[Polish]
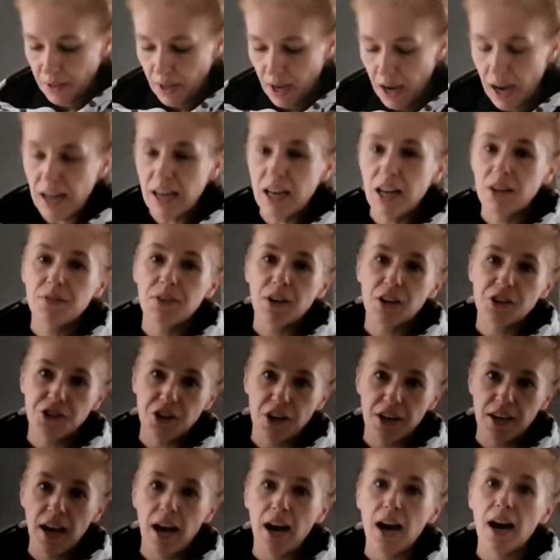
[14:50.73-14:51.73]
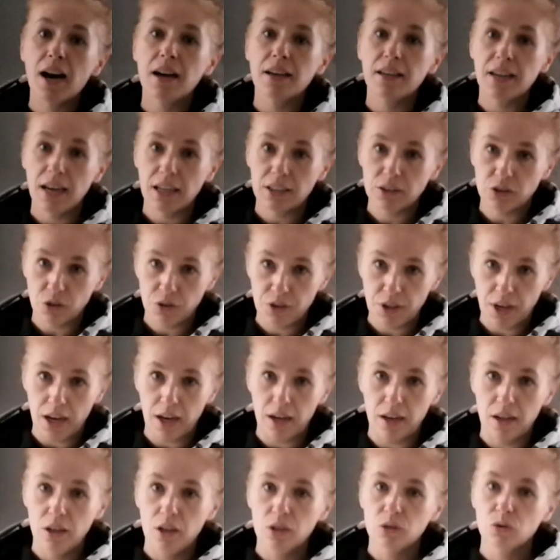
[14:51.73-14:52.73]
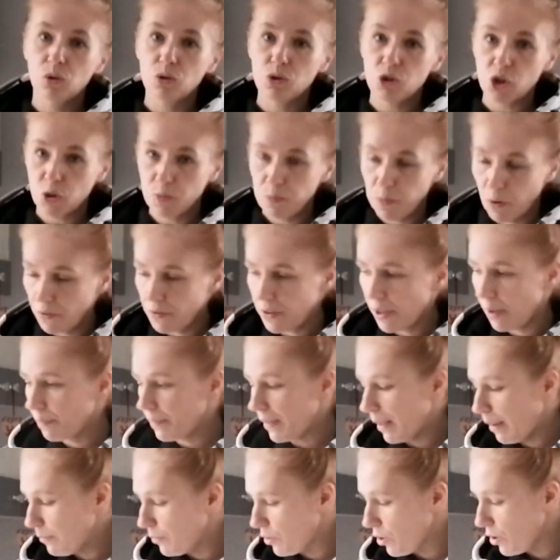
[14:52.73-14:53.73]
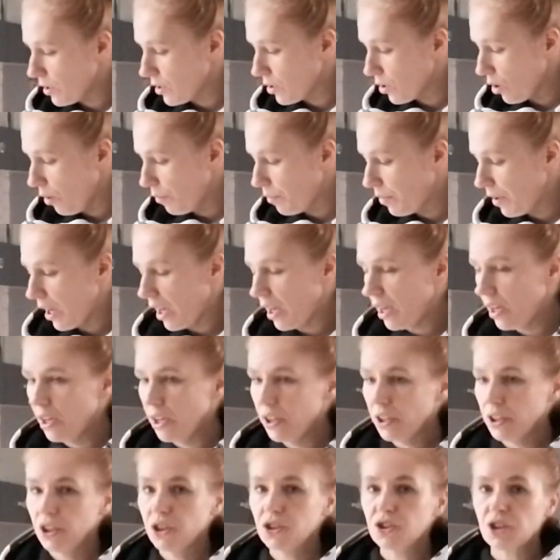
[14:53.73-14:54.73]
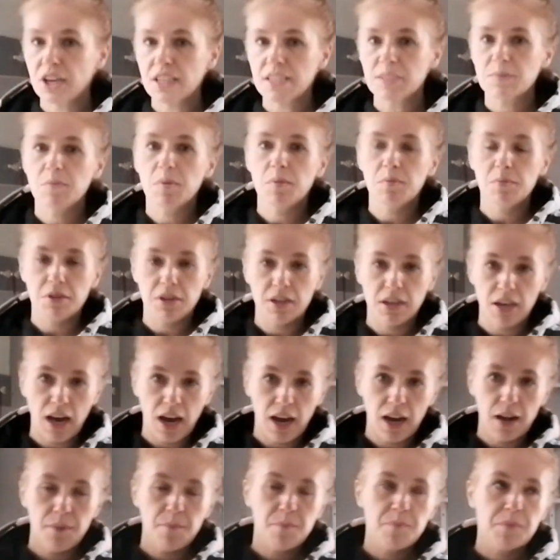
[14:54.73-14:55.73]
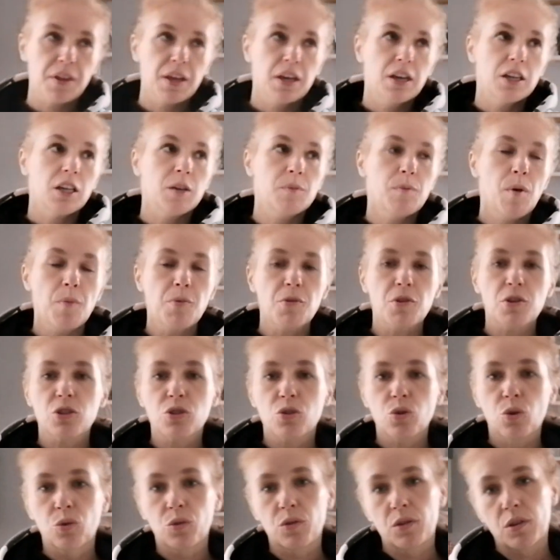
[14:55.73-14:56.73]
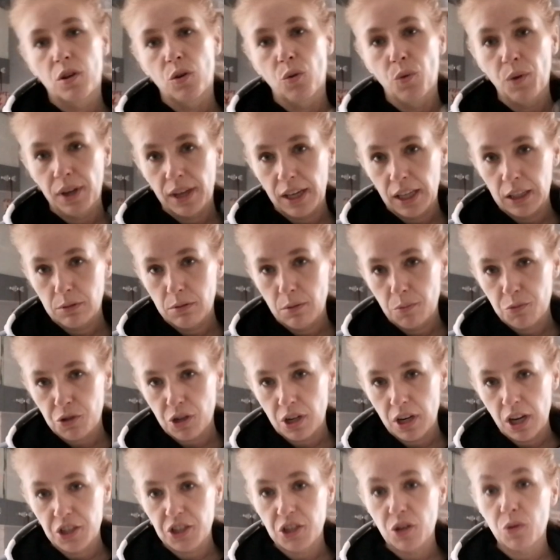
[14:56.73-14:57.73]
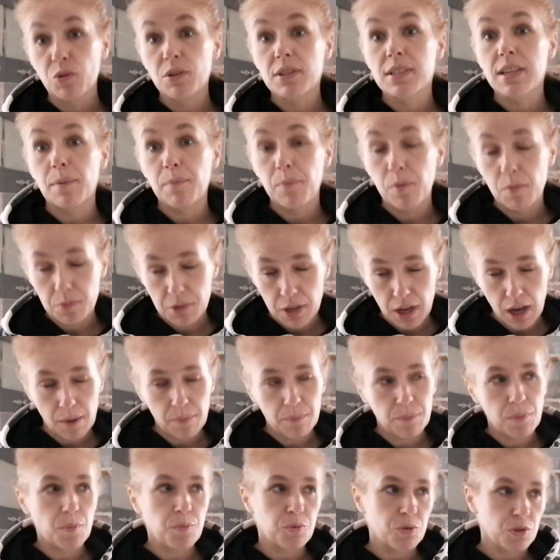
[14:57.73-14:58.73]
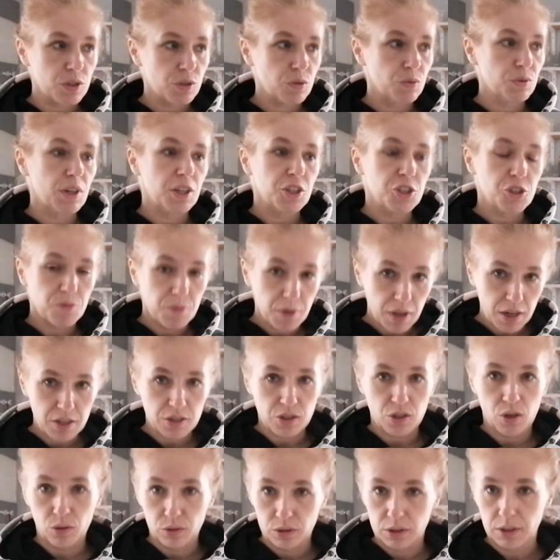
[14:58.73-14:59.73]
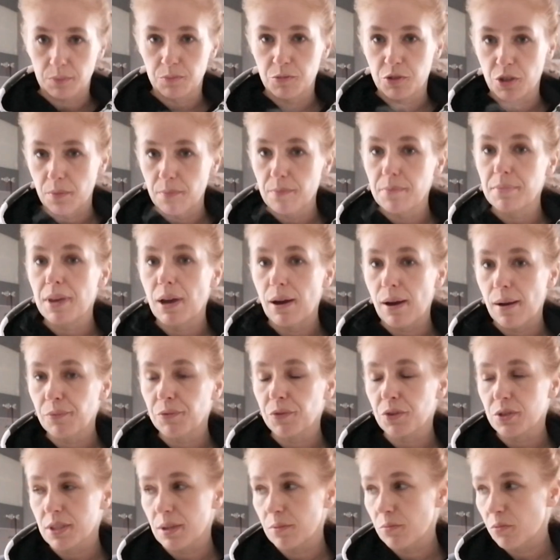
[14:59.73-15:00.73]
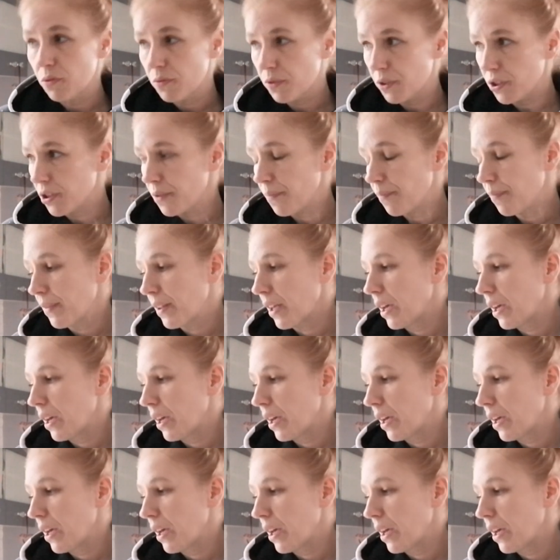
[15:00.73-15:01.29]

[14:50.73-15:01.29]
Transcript: Ale wiecie, ja jak to ja. Tu coś powiem, tam coś zrobię i czas mi mija i po prostu e, weekend mi przyleciał i zapomniałam po prostu na śmierć o tym, że miałam to zamówić.